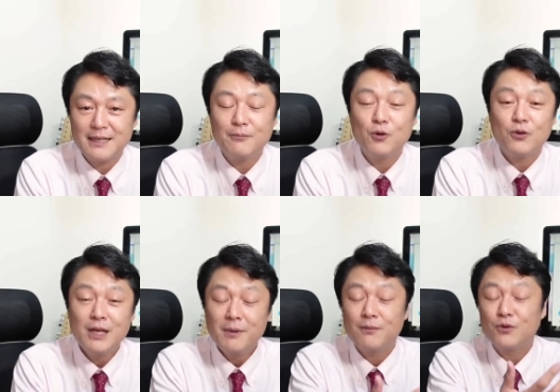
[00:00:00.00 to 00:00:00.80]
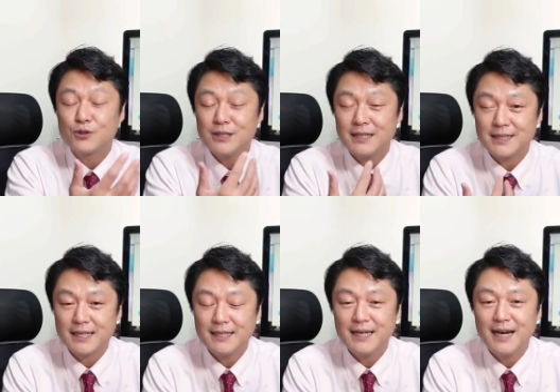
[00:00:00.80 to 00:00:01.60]
いやもう今もうすでに射
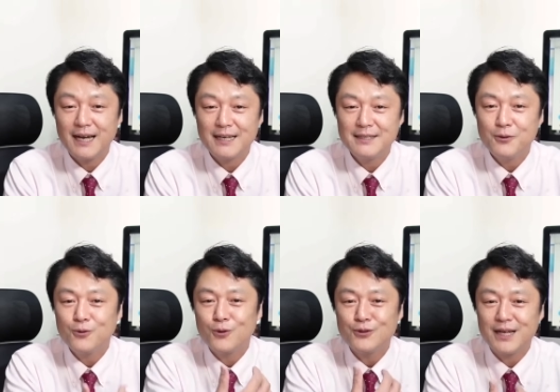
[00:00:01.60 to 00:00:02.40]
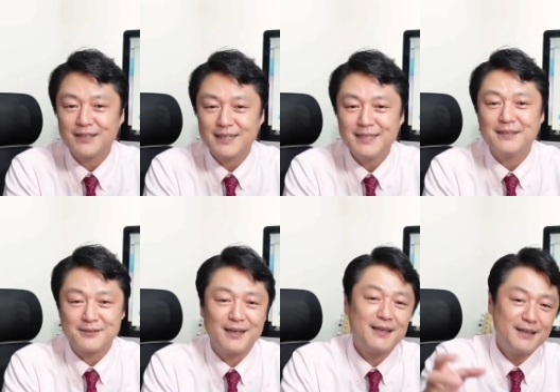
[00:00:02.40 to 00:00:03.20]
程が日本国内には来てで
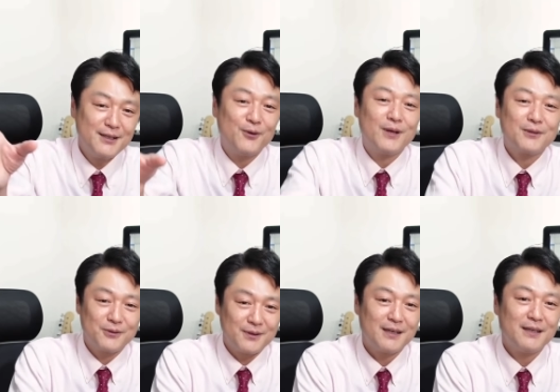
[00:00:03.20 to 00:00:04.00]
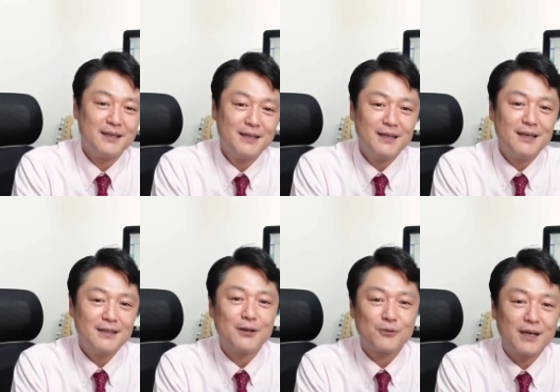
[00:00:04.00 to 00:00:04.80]
すね。日本列島には。
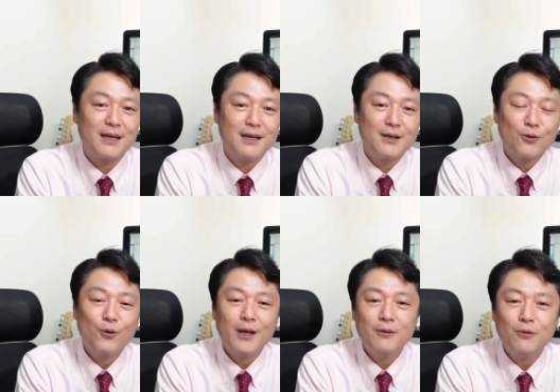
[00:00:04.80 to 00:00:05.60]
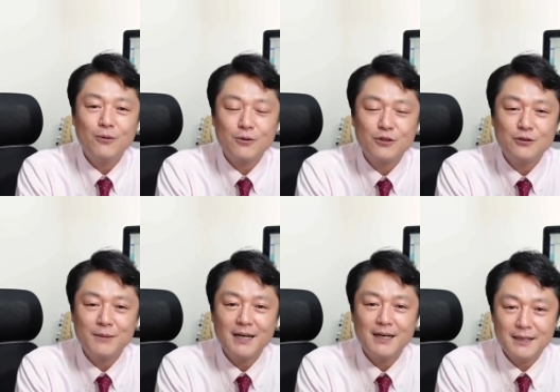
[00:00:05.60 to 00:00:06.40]
なので、これを踏
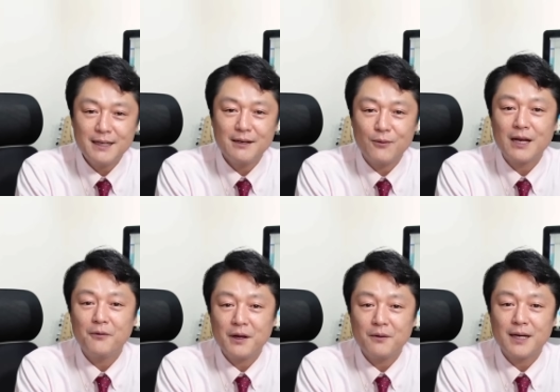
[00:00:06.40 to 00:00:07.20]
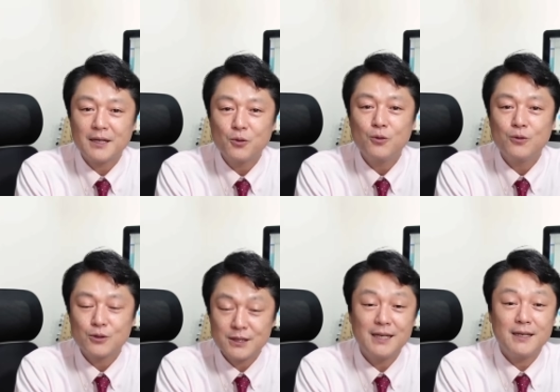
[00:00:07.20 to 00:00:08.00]
まえて我々はど
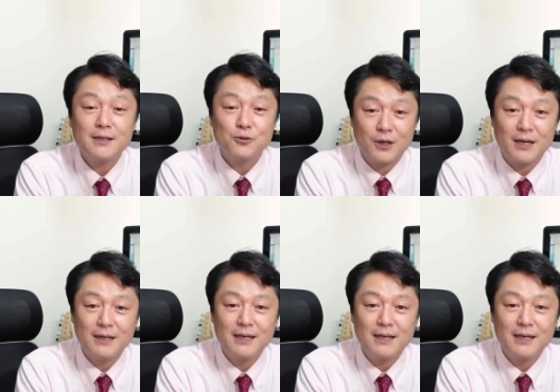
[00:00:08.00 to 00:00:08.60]
うしていくのか。